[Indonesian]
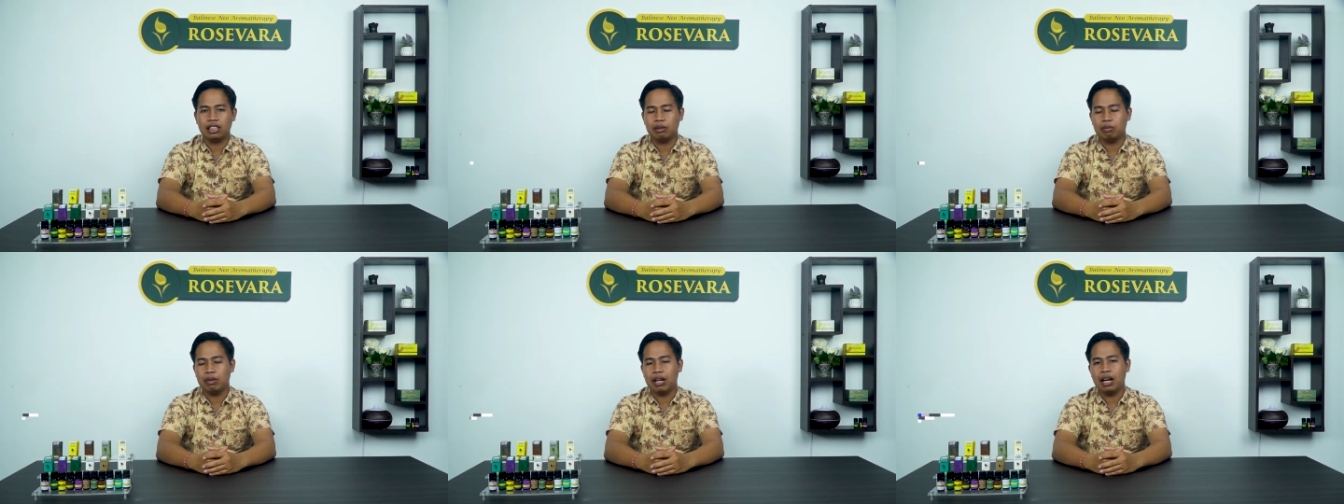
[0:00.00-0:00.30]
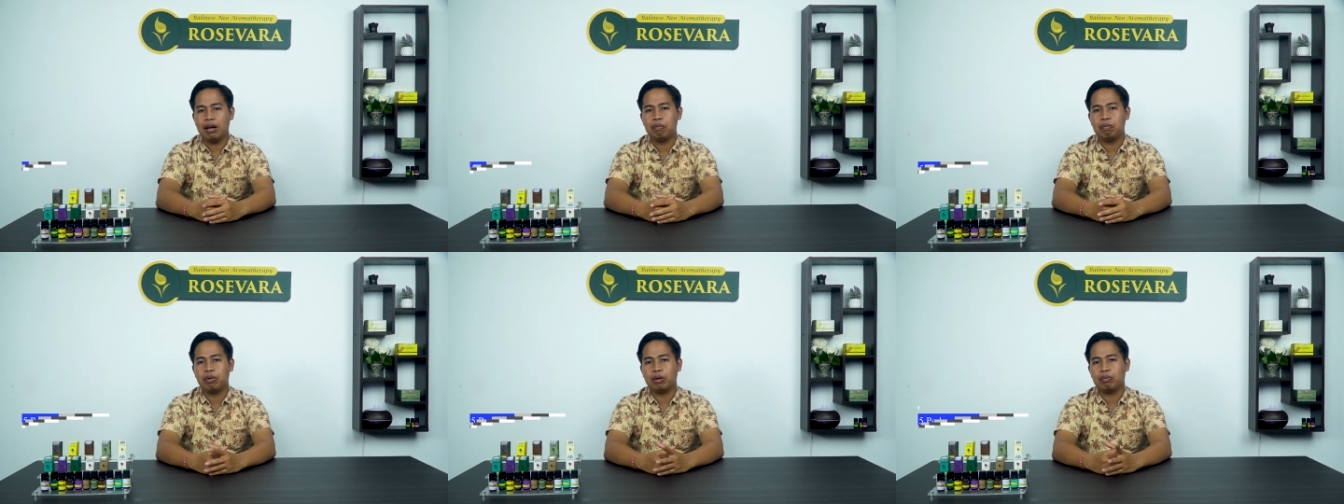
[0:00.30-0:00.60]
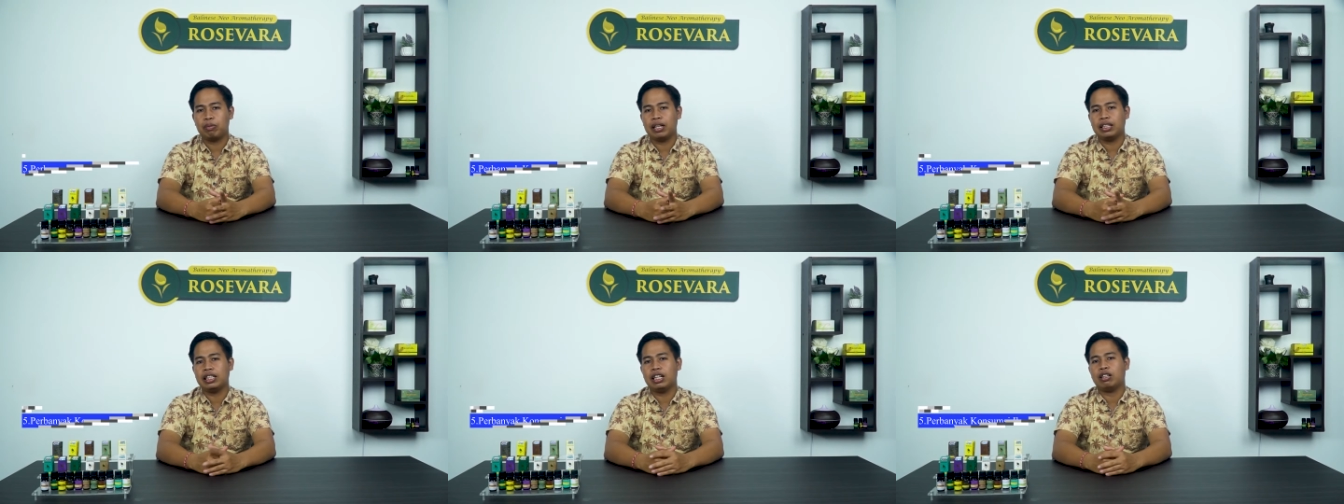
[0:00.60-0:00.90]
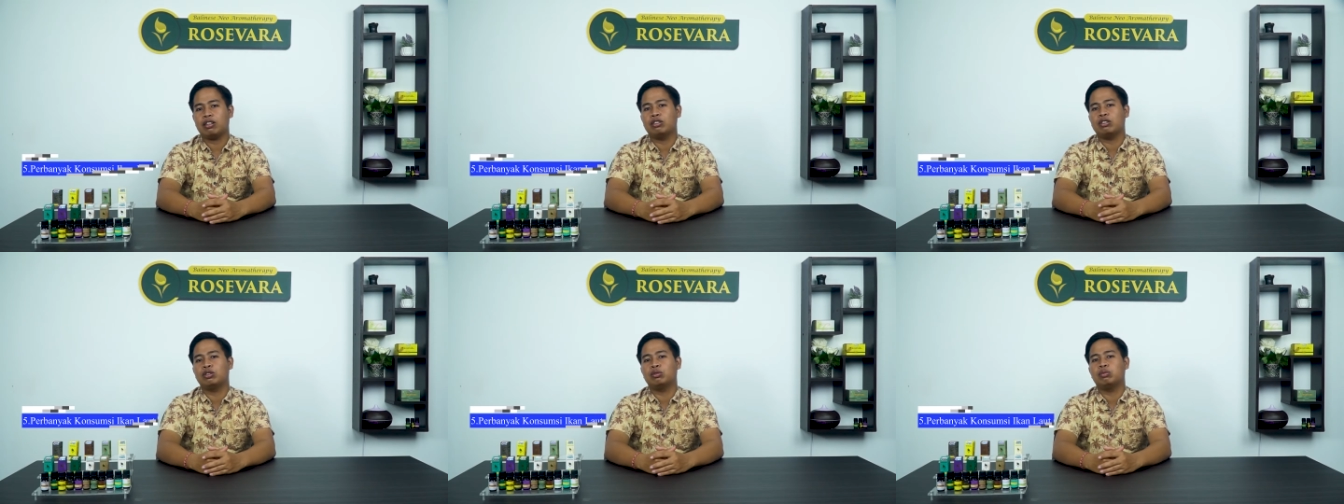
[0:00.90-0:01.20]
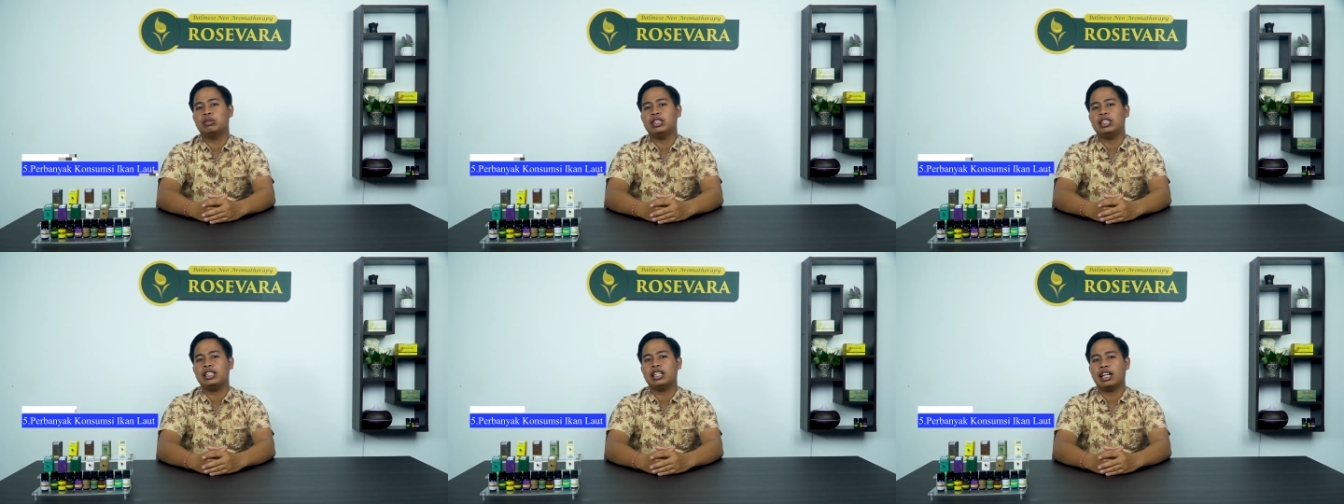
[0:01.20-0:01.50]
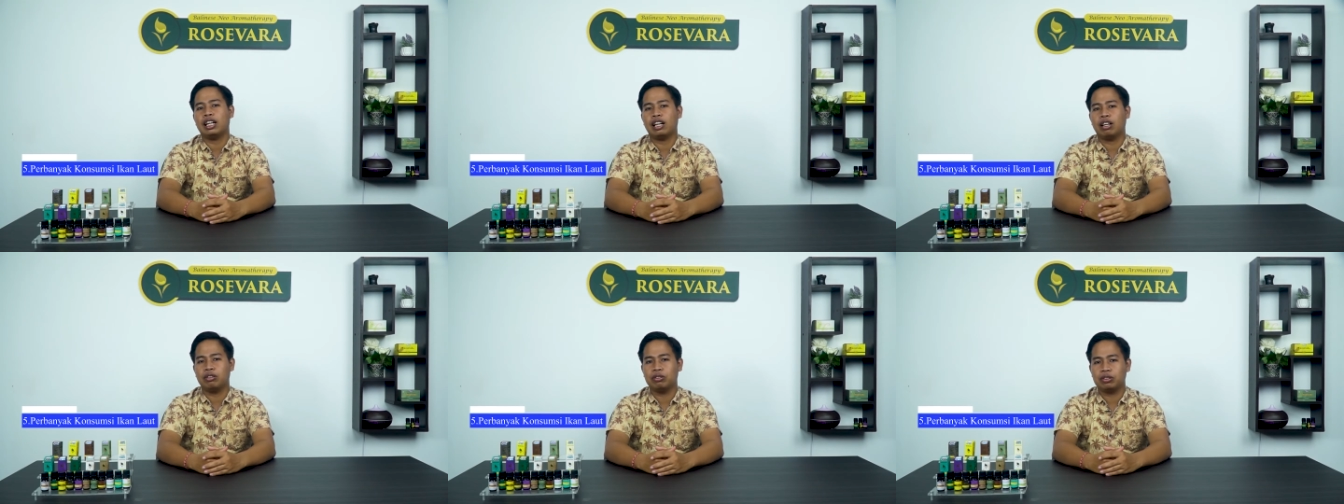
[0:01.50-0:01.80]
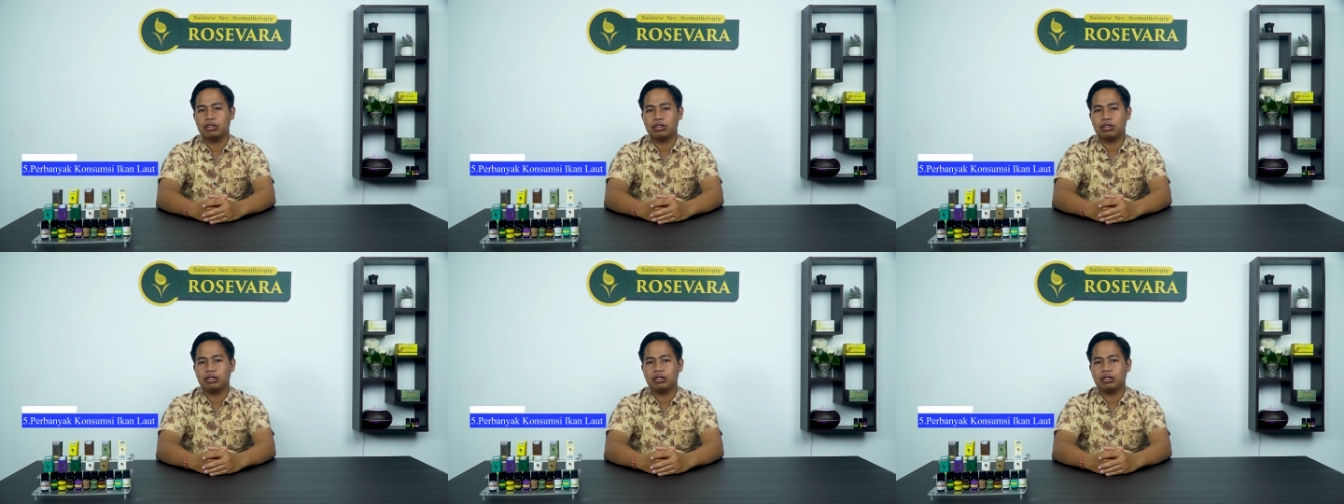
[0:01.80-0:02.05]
kelima, perbanyak konsumsi ikan laut.